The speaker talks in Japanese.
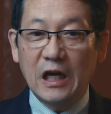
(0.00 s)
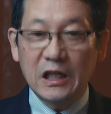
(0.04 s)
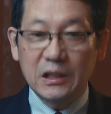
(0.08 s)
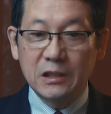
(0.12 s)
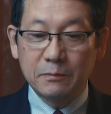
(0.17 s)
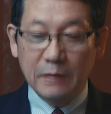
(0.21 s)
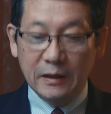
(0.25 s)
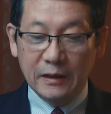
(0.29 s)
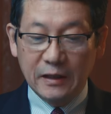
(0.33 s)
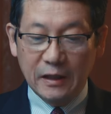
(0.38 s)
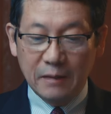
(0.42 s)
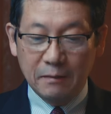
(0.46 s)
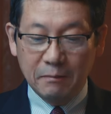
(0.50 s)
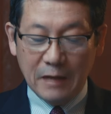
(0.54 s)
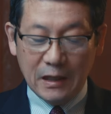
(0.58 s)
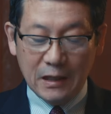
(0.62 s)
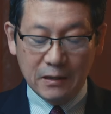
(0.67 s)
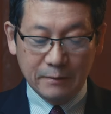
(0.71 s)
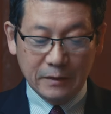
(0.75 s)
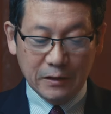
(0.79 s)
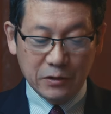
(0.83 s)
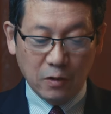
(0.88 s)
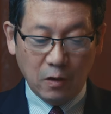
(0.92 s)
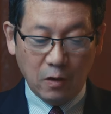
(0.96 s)
始めてまい
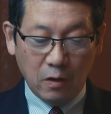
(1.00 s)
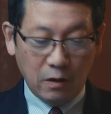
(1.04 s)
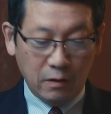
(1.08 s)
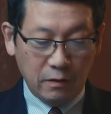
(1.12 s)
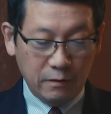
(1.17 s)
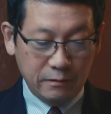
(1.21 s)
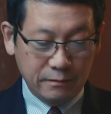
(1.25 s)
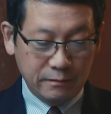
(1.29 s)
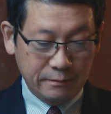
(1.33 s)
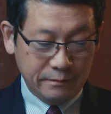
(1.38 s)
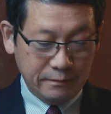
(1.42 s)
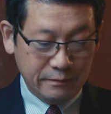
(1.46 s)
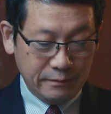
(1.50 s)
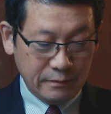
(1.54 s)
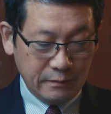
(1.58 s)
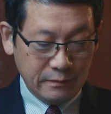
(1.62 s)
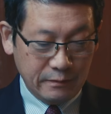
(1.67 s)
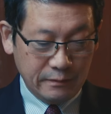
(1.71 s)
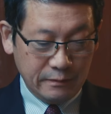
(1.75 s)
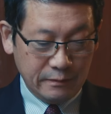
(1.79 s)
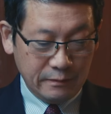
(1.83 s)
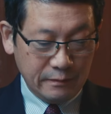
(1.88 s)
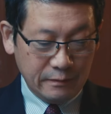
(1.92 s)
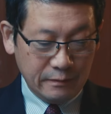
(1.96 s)
りましょ
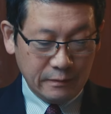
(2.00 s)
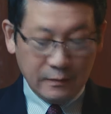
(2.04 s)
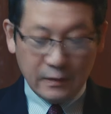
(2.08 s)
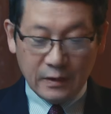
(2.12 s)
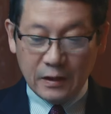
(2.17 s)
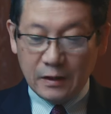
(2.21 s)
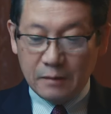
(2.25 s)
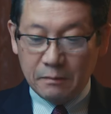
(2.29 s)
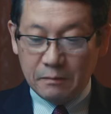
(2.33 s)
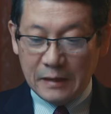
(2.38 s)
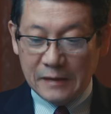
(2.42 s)
う。